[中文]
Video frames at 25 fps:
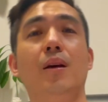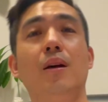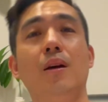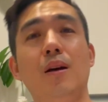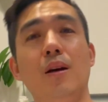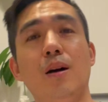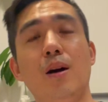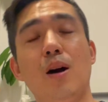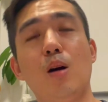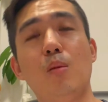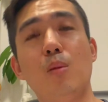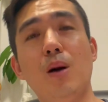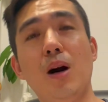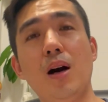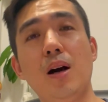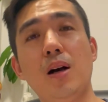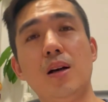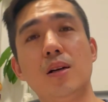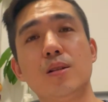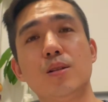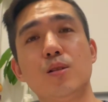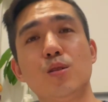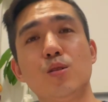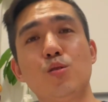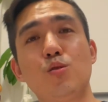好吧，
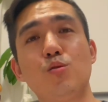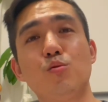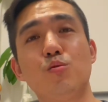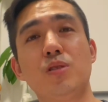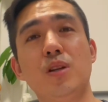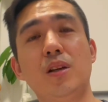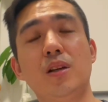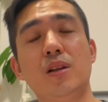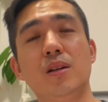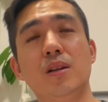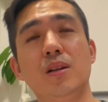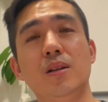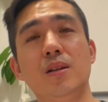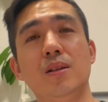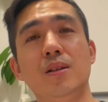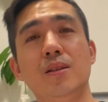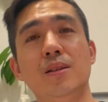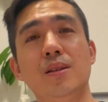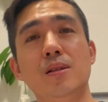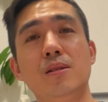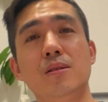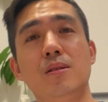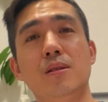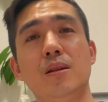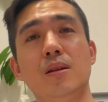祝这个
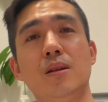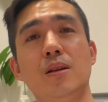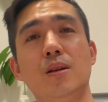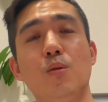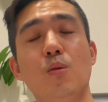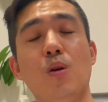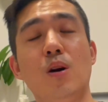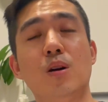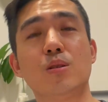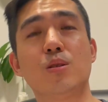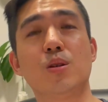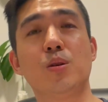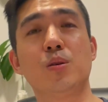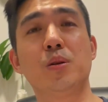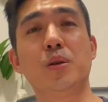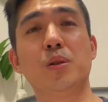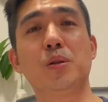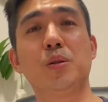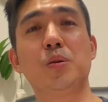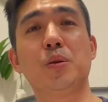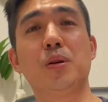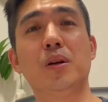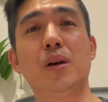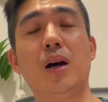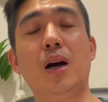那些网球运
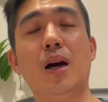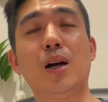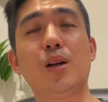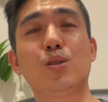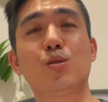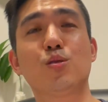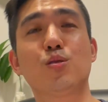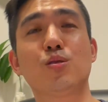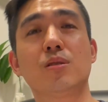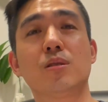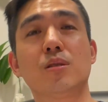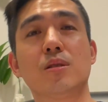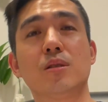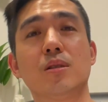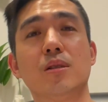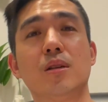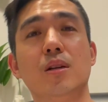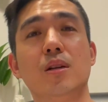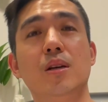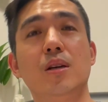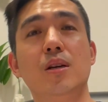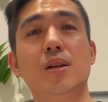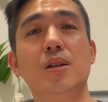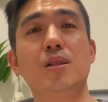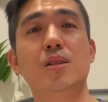动员还是
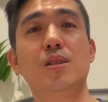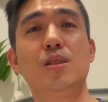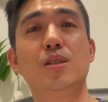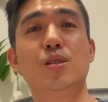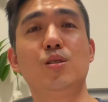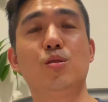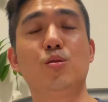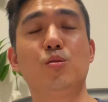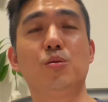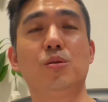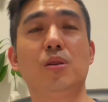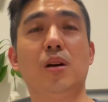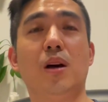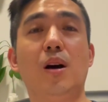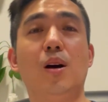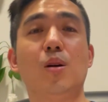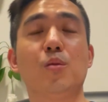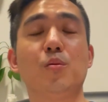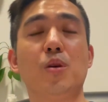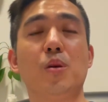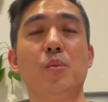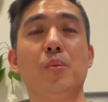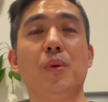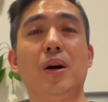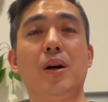继续的好
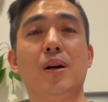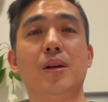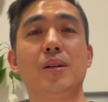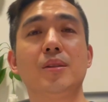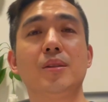运吧。